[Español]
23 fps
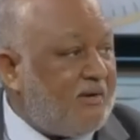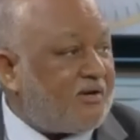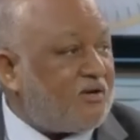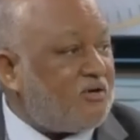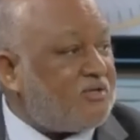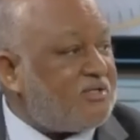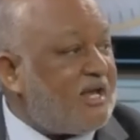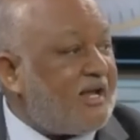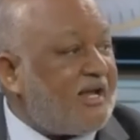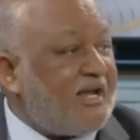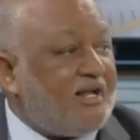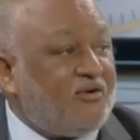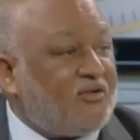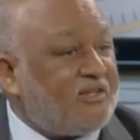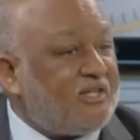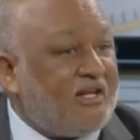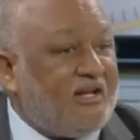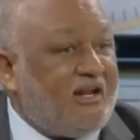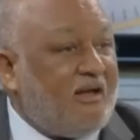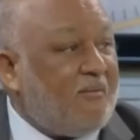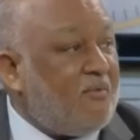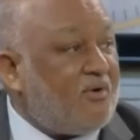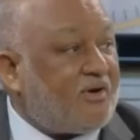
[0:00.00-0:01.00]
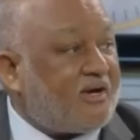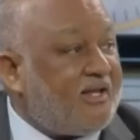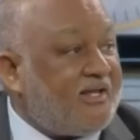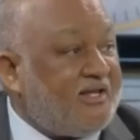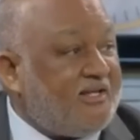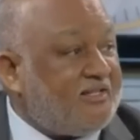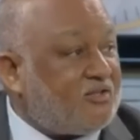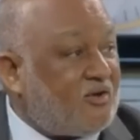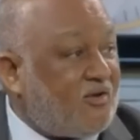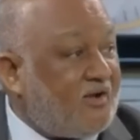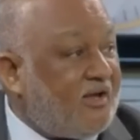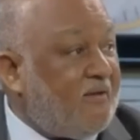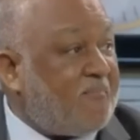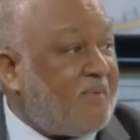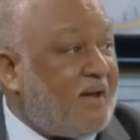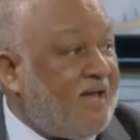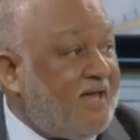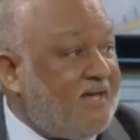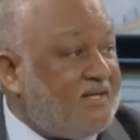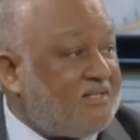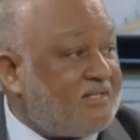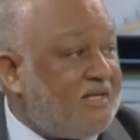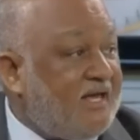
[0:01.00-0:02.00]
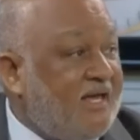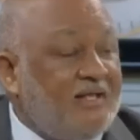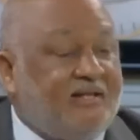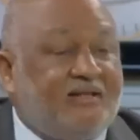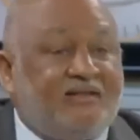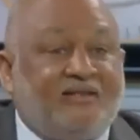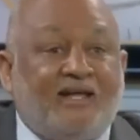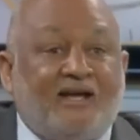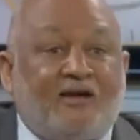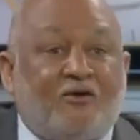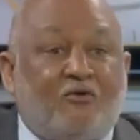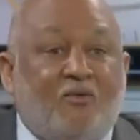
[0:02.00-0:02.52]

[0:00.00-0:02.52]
Tú sabes, Rosa, que no teníamos registro en el país